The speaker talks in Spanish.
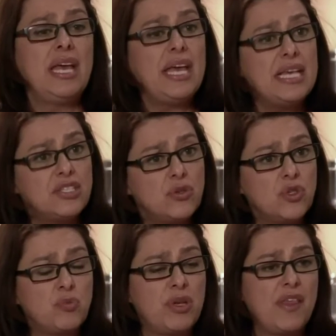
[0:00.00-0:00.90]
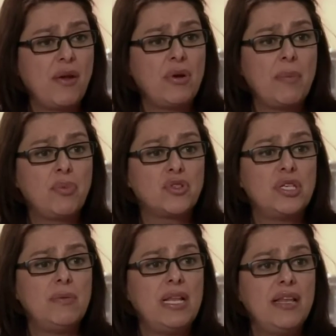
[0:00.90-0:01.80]
Eso nos puede dar una
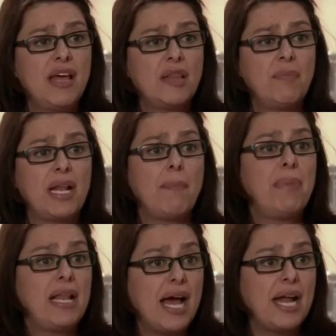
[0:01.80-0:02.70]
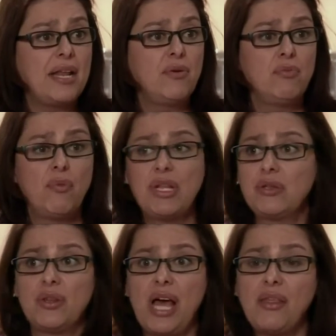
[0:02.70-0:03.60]
posibilidad para apelar en un
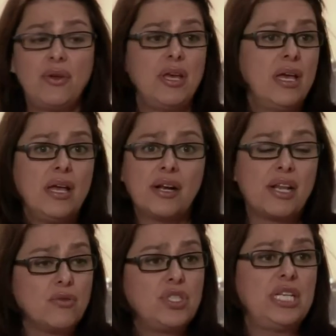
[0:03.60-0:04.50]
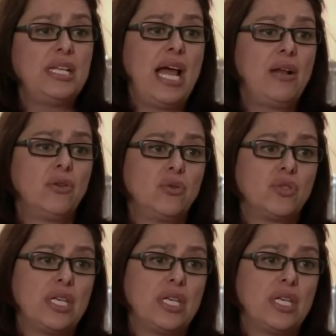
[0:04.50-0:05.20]
momento dado y reducir en algo tu